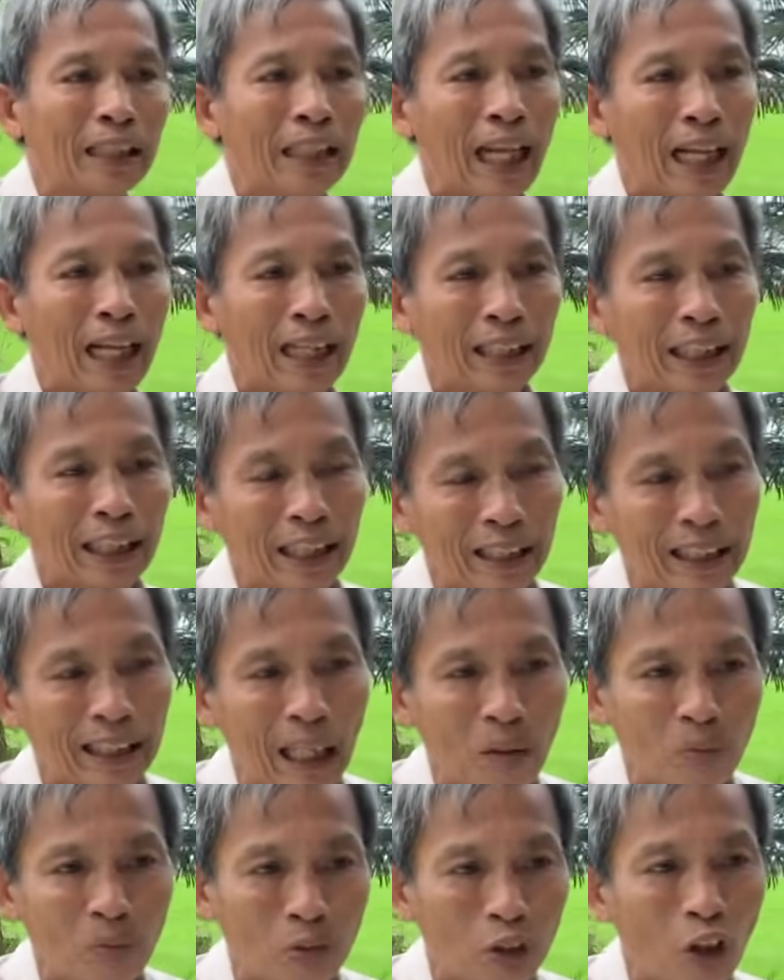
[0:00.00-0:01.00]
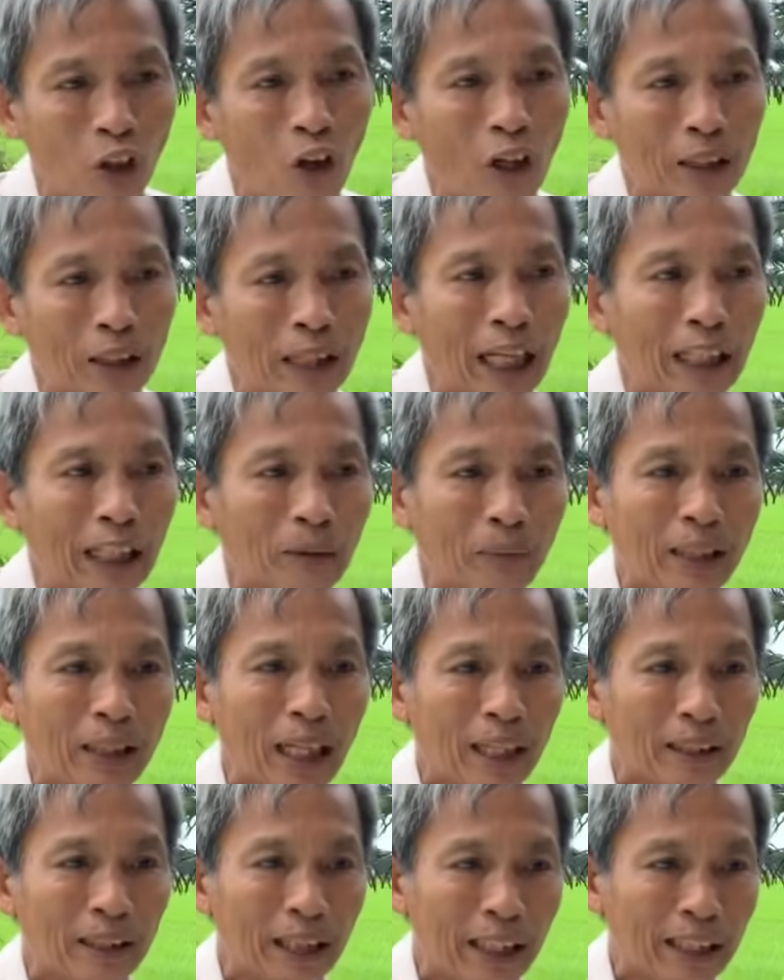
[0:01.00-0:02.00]
vàng điện ngọc trò thầy mới
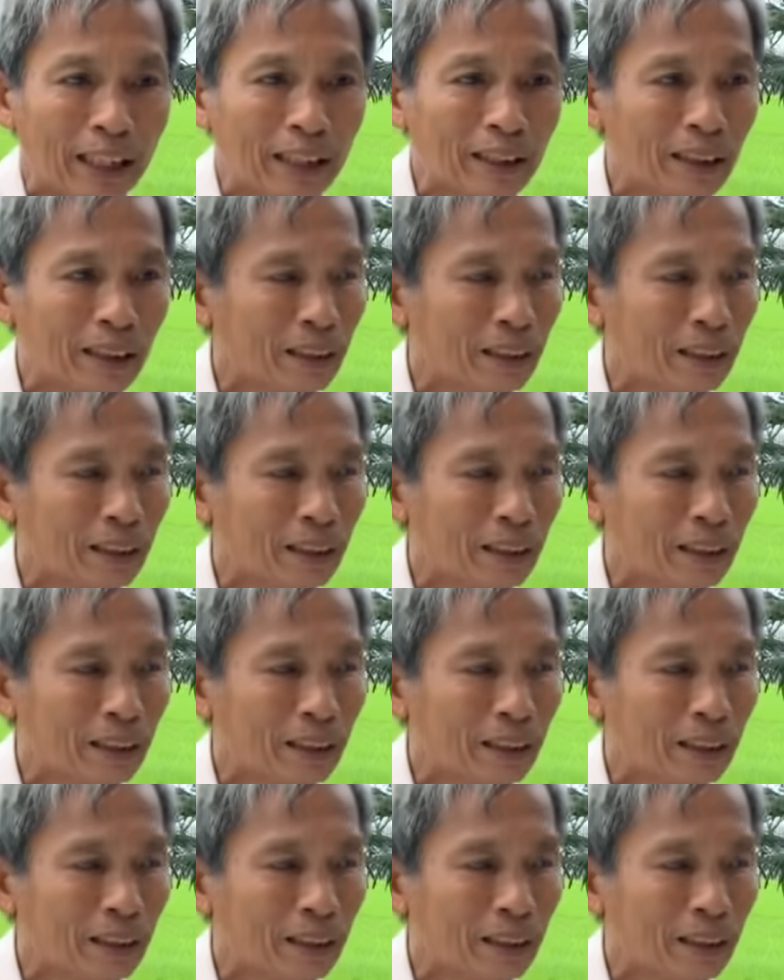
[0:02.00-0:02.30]
đăng tiên